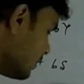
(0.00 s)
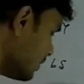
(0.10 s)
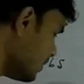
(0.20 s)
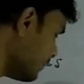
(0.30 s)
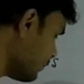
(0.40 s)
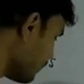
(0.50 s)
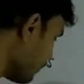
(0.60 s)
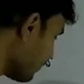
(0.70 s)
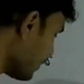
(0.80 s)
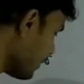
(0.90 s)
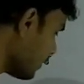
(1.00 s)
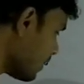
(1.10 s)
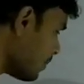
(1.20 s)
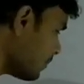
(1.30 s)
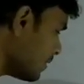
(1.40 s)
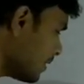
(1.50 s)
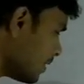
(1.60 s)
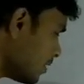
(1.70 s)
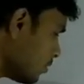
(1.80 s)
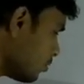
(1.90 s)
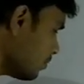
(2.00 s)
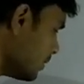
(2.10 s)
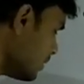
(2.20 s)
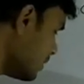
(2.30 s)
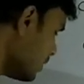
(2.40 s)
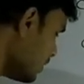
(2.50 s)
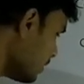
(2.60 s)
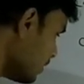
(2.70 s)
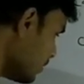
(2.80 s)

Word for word: बी सी गाँव बीटा और बी सी